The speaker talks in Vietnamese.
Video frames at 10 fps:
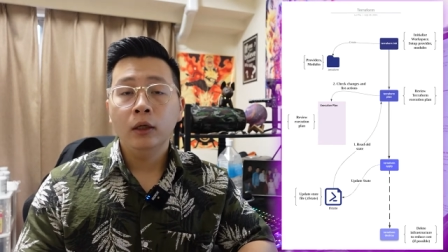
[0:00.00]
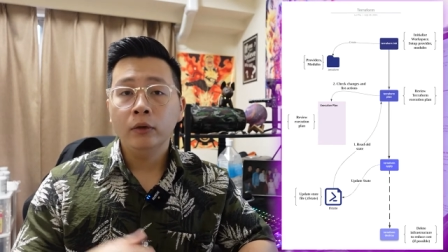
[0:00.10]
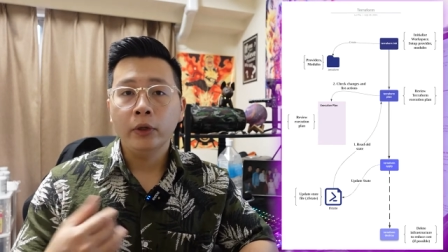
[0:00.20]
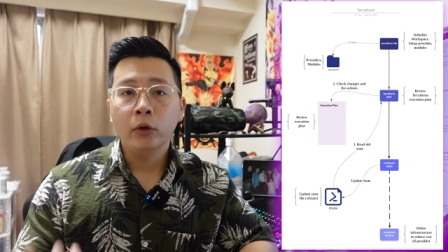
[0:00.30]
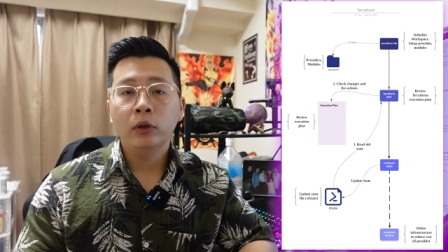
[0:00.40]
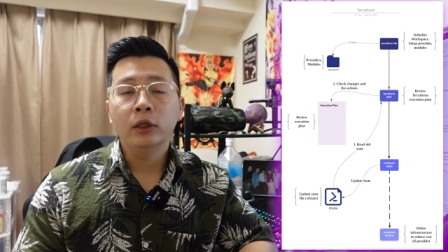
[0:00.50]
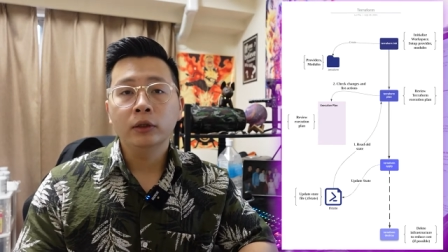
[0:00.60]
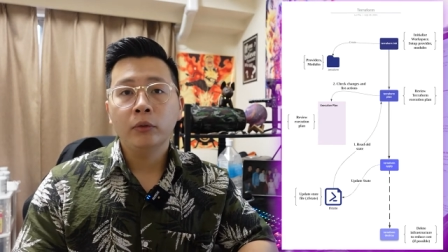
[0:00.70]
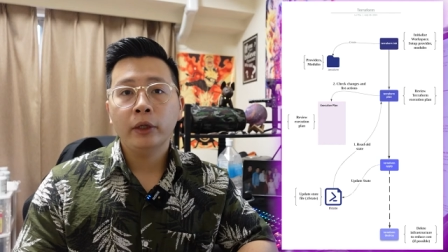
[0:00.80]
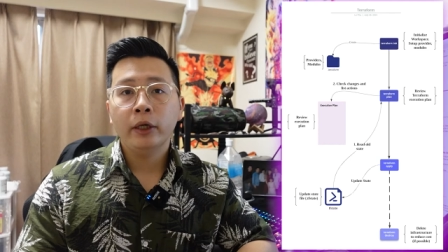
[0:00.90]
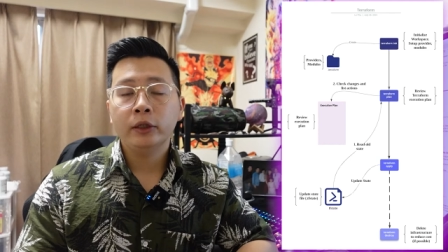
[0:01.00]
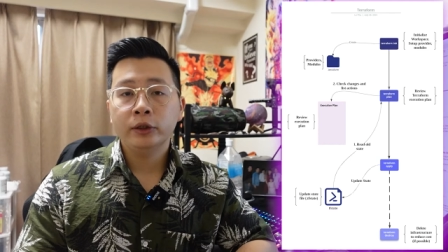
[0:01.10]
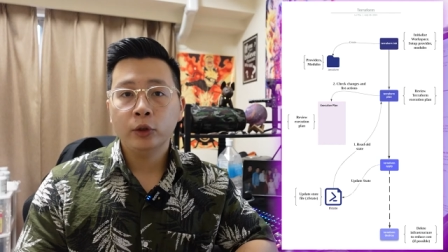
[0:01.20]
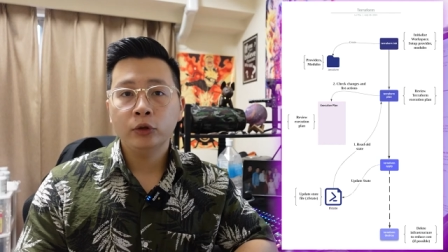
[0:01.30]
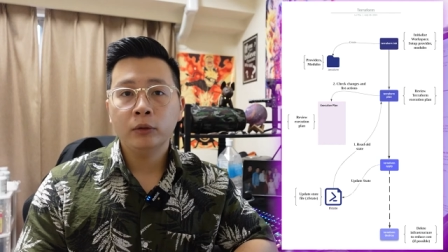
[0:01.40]
nếu ở trong cái
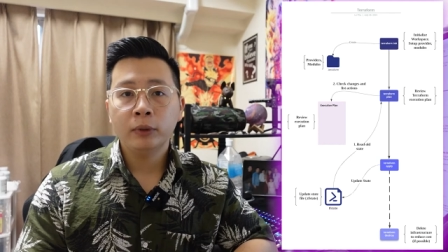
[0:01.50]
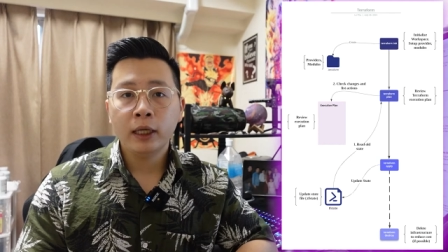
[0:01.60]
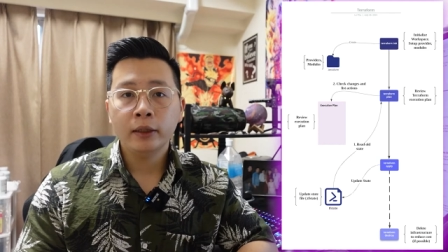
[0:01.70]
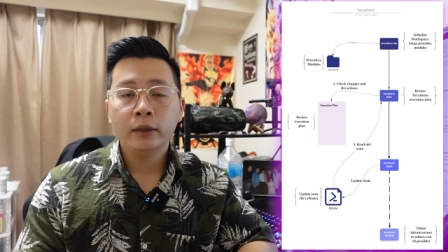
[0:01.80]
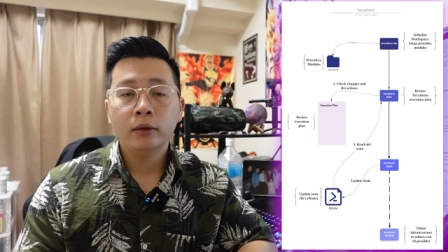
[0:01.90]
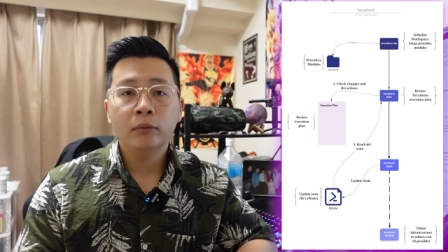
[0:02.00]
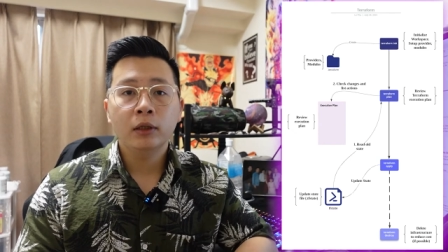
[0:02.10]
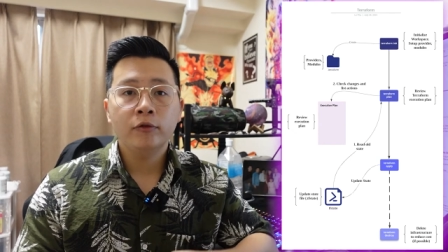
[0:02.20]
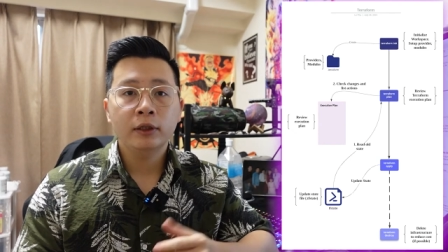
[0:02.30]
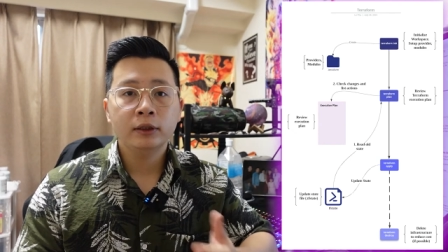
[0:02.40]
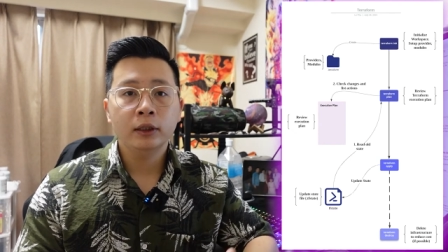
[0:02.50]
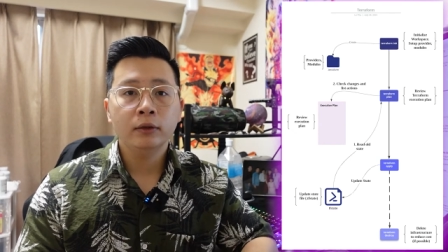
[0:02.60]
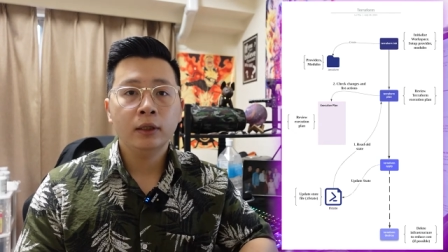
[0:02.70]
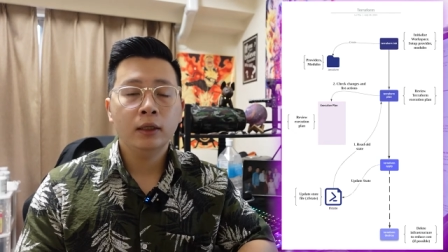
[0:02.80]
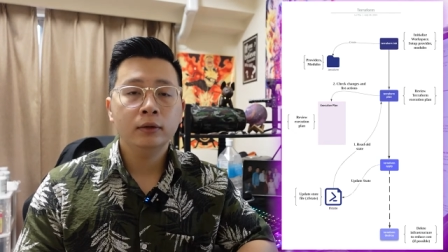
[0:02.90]
execution plan ấy mà phát
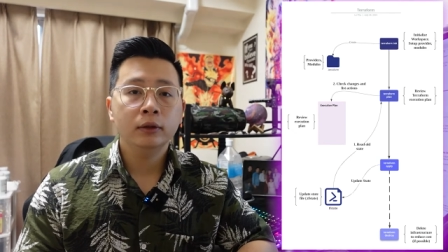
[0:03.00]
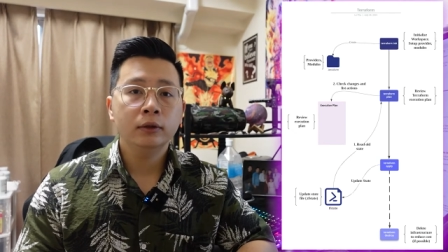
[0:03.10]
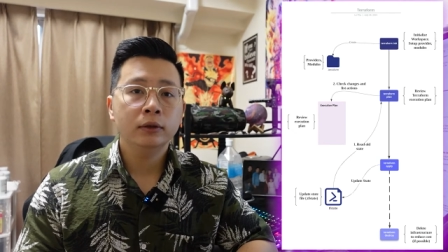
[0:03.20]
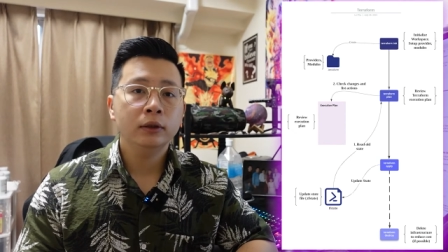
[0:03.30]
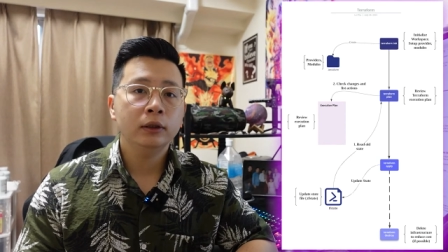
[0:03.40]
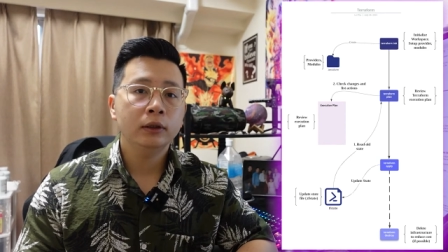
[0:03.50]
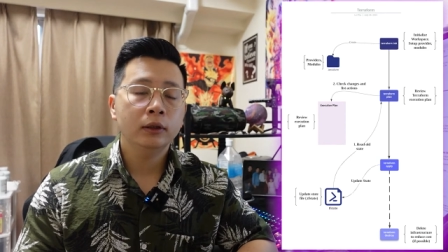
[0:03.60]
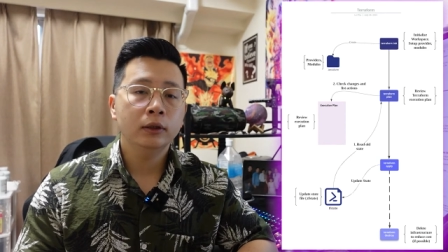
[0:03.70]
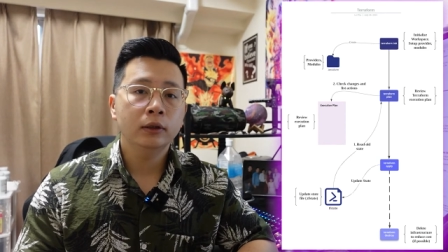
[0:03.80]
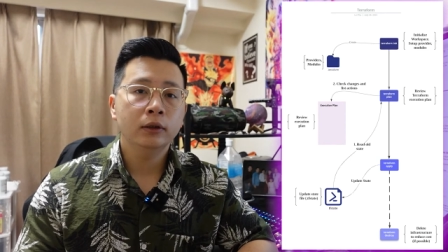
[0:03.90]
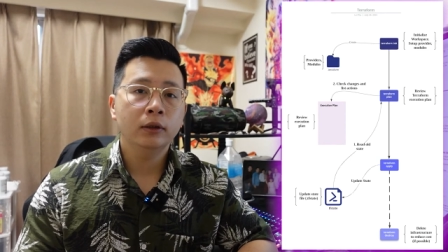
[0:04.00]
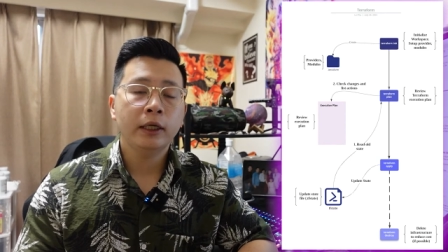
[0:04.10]
sinh ra những cái uh,